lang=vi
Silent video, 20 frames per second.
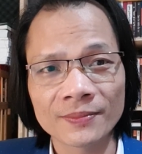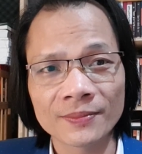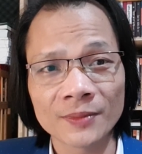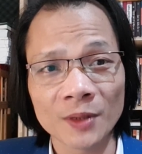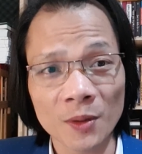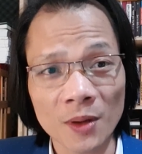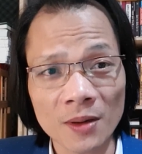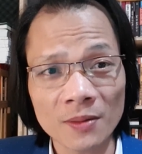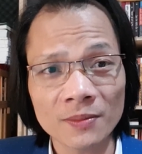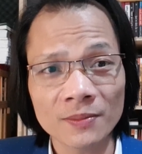
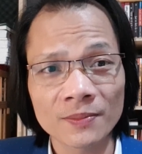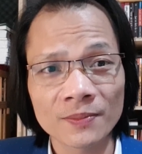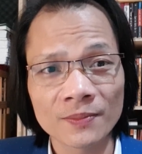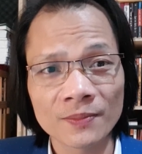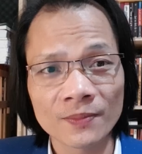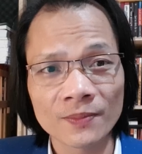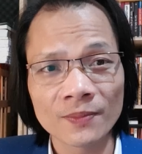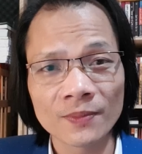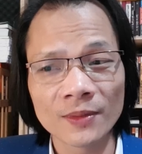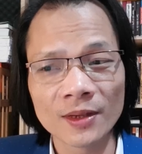đúng không?
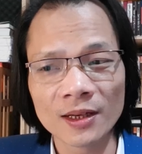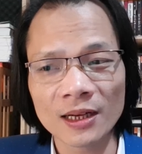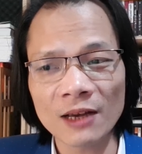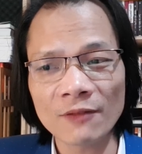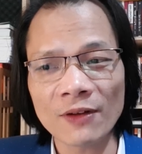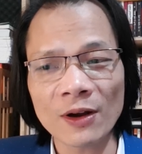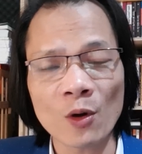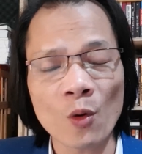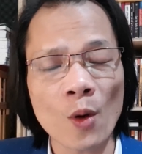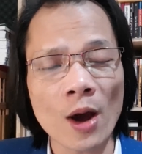Những cái
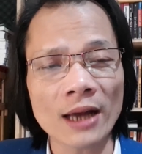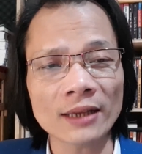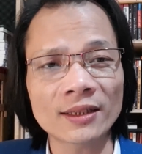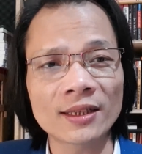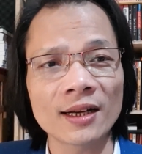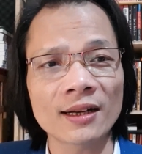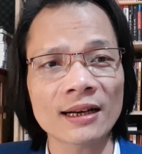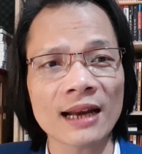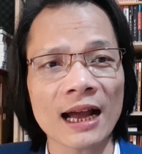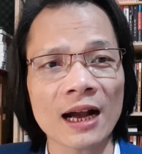văn hóa
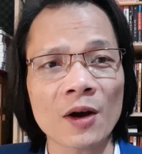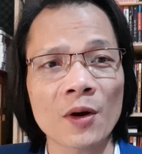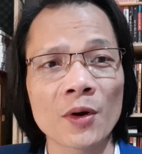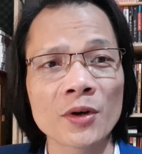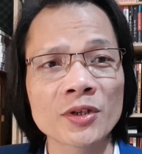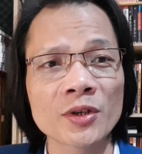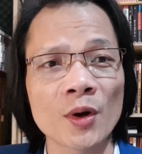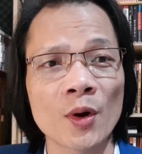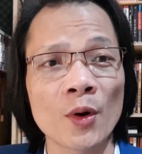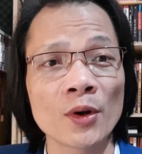thượng đẳng
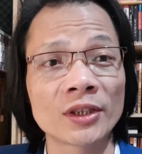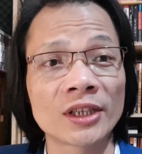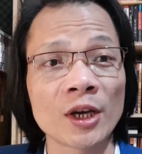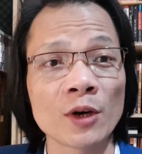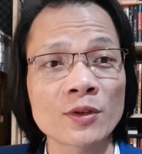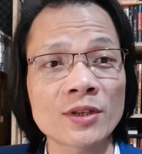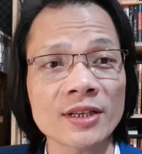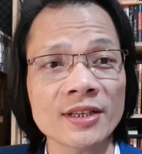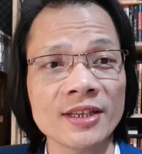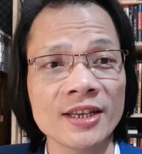ối rồi
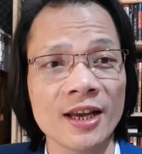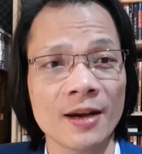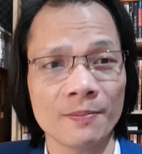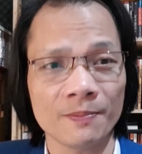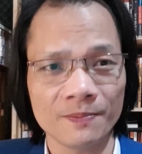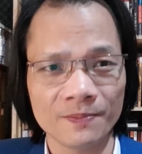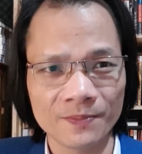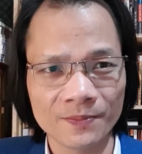thiếu trách nhiệm,